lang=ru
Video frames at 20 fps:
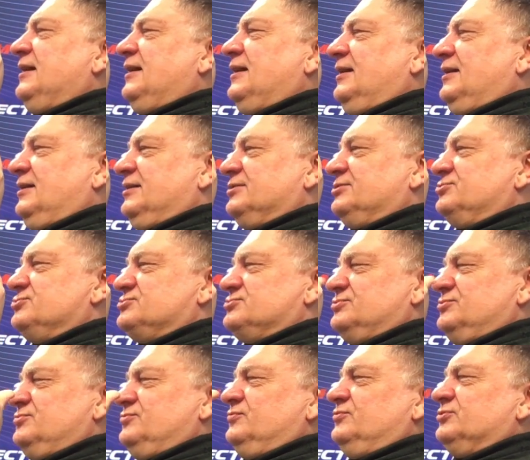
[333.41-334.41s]
А, то
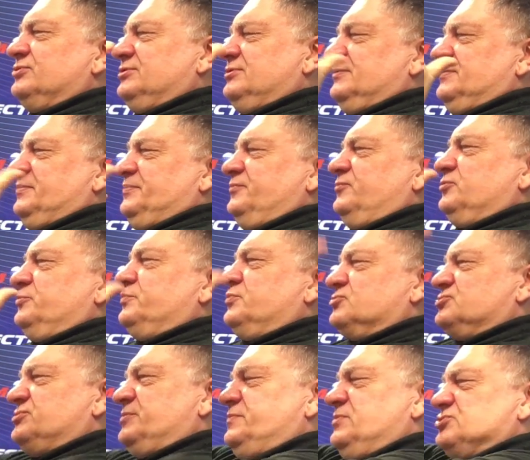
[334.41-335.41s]
есть, ну вот, э, вот
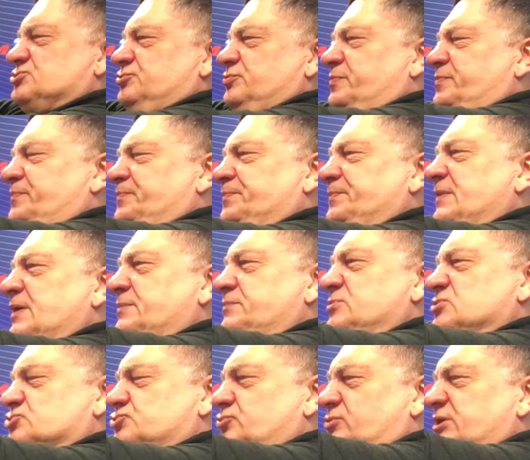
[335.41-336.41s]
просто между,
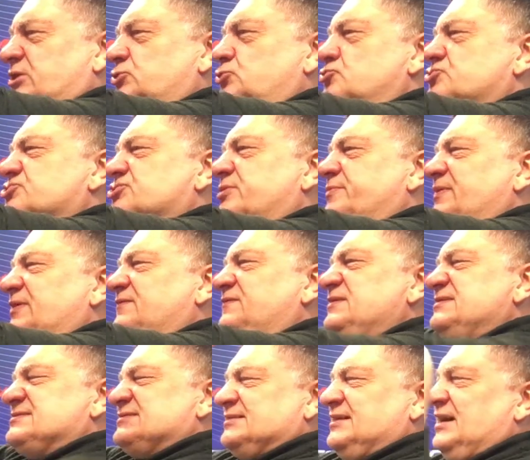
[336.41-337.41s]
между ладошками, и
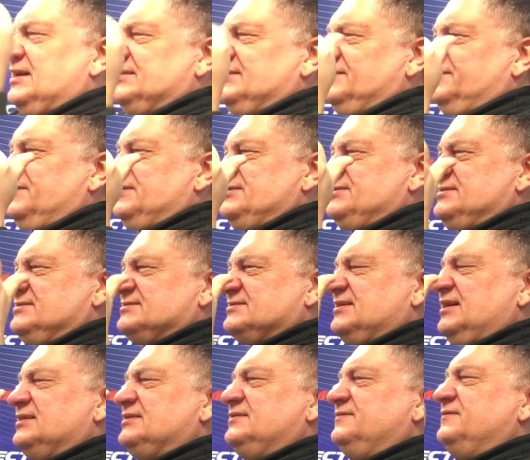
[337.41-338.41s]
вы скатываете,
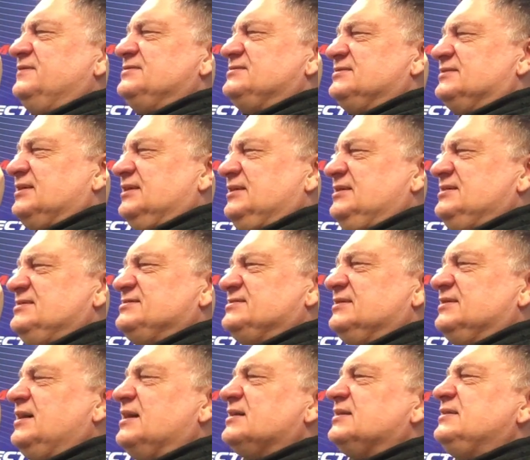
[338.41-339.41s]
скатываете такие
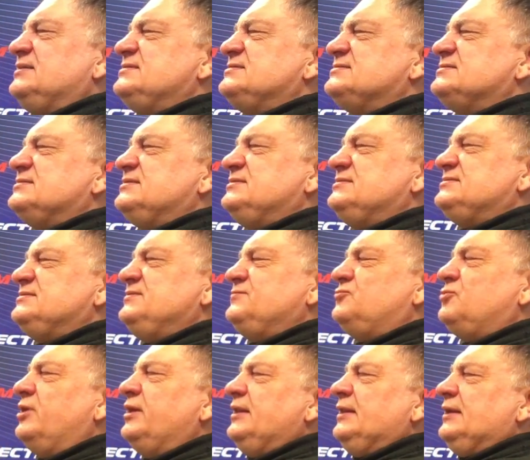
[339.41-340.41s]
сигарки из, из
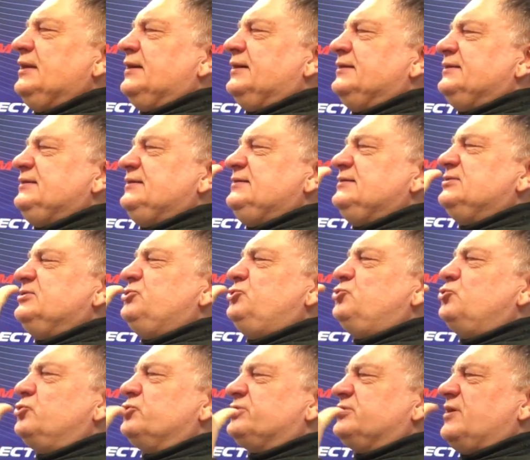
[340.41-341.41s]
него, и
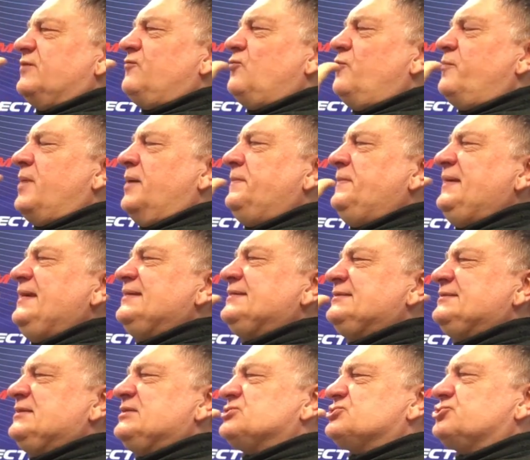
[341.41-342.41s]
до того
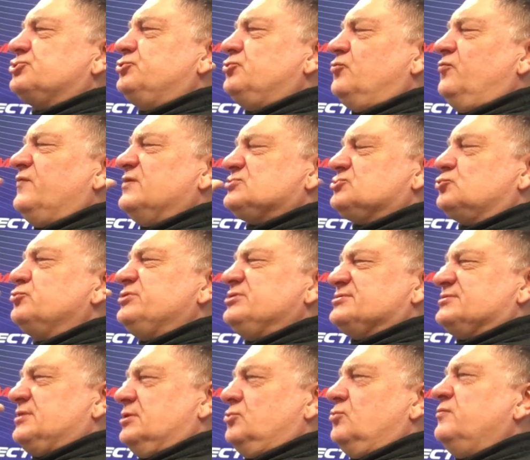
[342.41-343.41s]
момента, что у вас
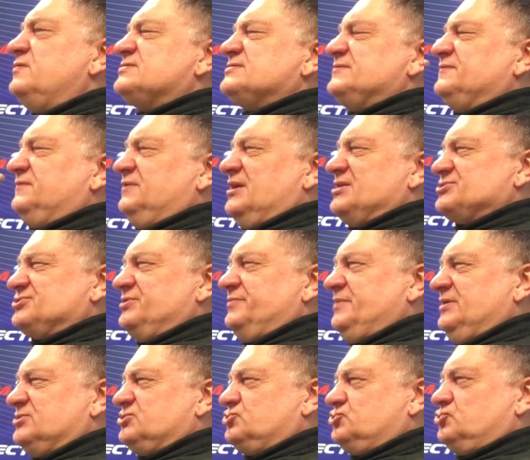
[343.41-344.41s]
руки становятся
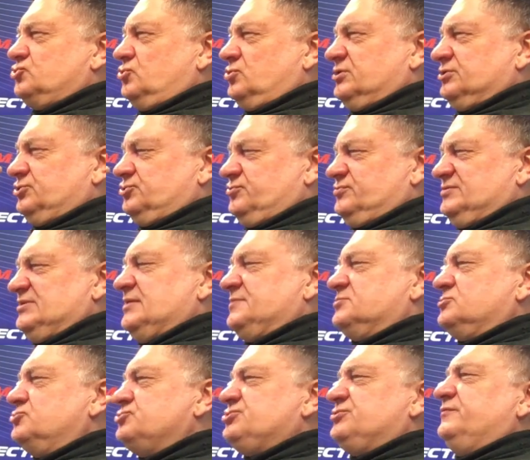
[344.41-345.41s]
влажными от сока. То есть, в
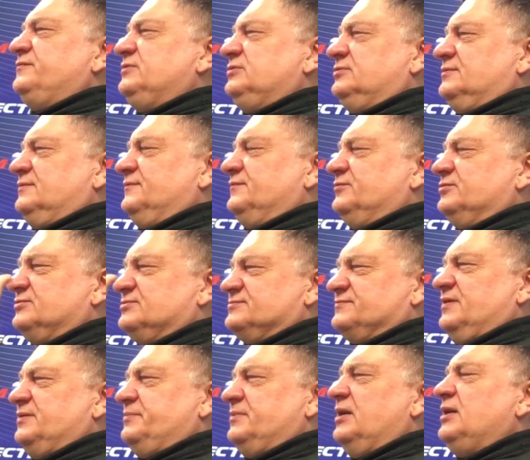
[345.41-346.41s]
данном случае вы ну, вот
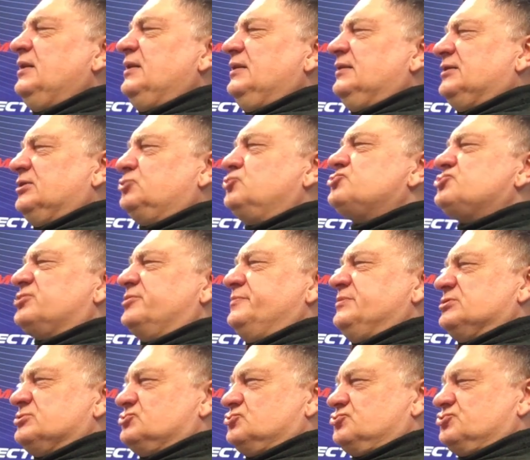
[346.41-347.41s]
своими
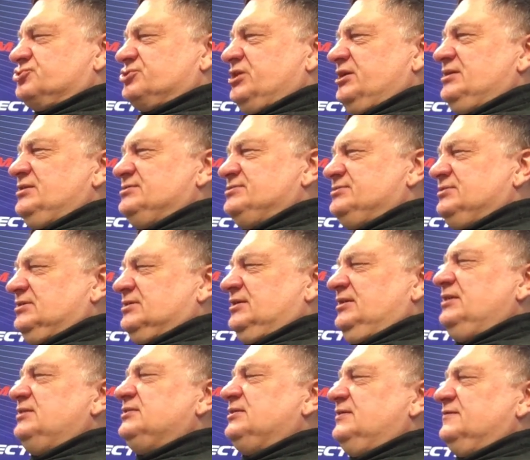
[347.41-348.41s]
ладошками разрушаете
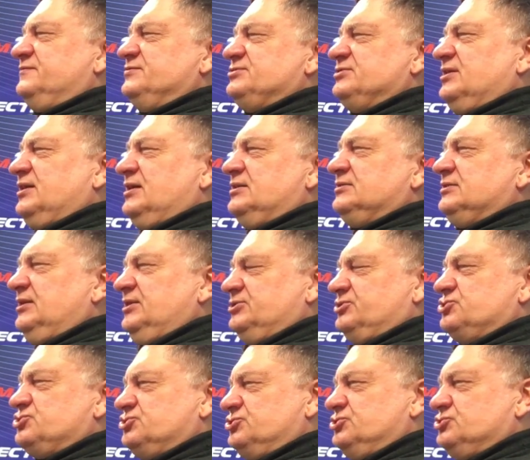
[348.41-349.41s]
клетки, и вытекает
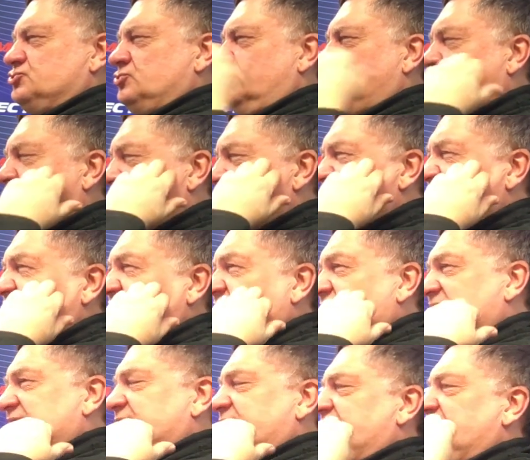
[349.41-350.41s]
клеточный сок.
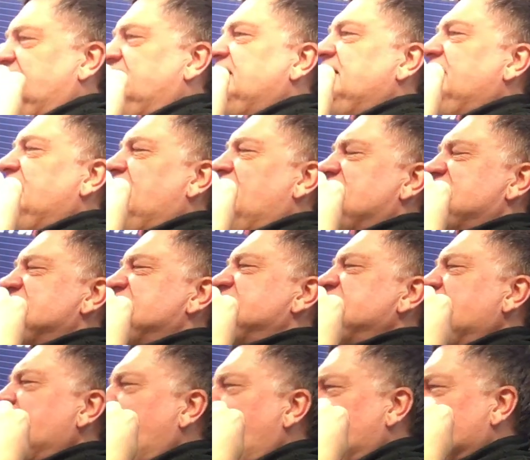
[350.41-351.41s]
После этого эти
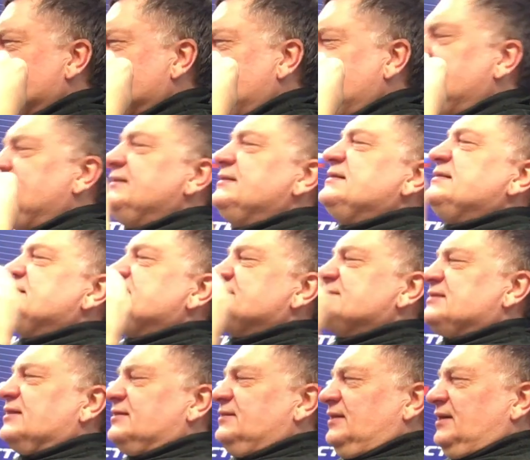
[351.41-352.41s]
сигарки
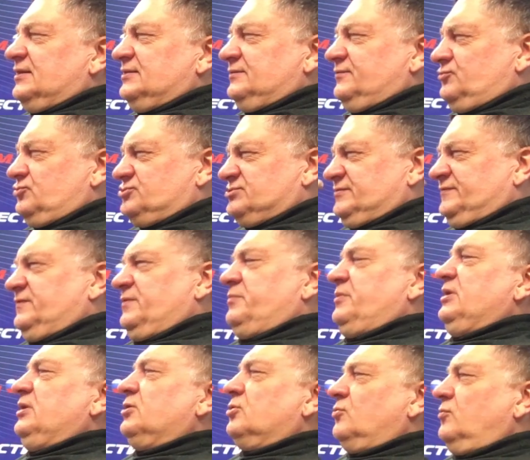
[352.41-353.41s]
закладываются в
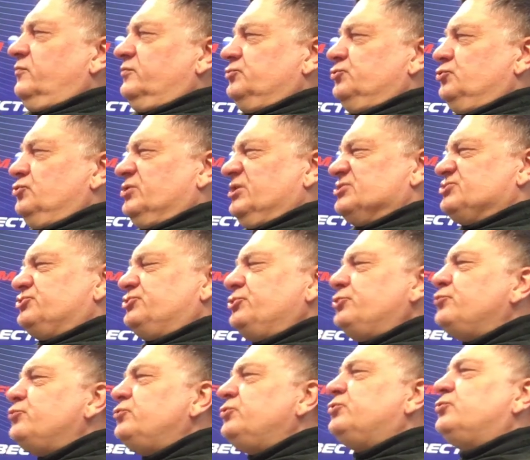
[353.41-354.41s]
эмалированную
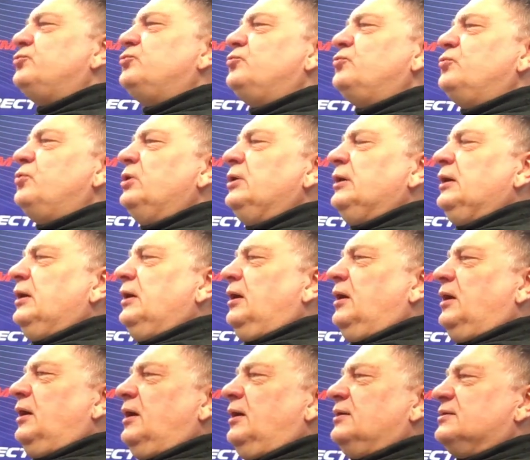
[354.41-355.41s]
кастрюльку,
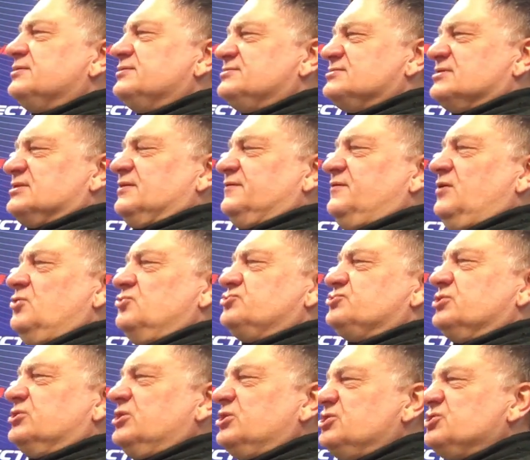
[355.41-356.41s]
а, закрываются
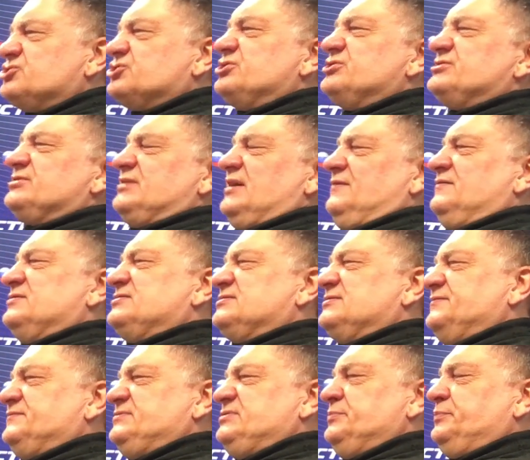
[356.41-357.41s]
накрываются крышкой,
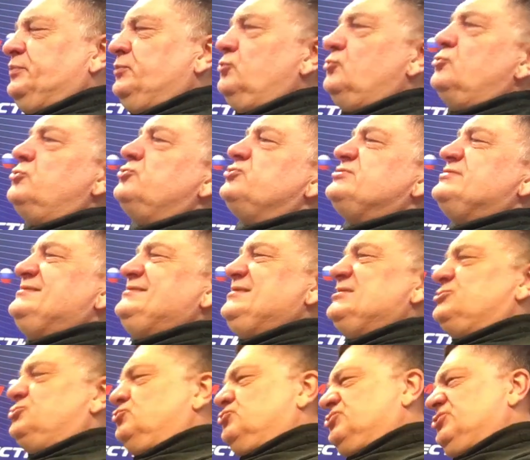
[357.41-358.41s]
ставятся в тепло.
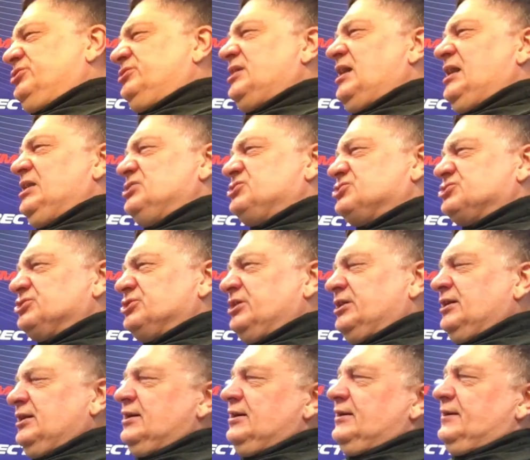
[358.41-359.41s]
Здесь уже
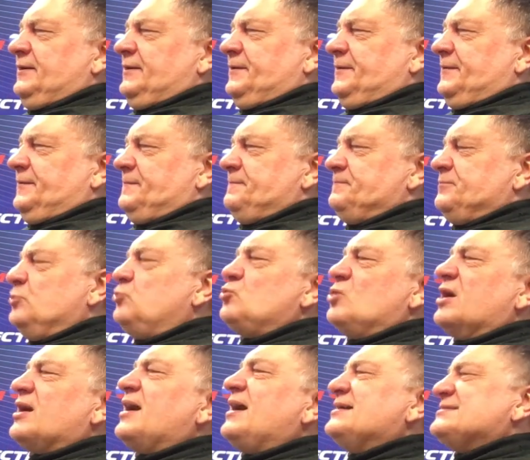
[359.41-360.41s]
дальше э, ну,
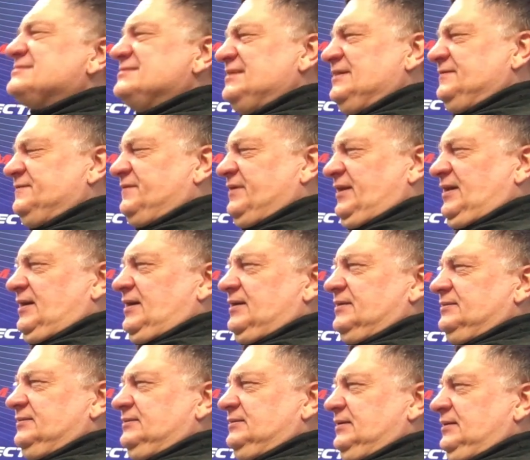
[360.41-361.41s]
разные
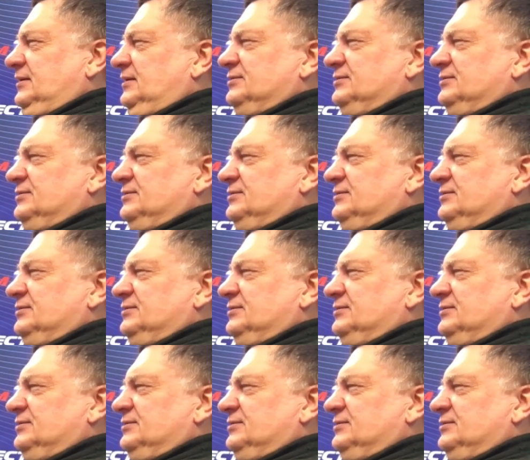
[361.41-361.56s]
варианты.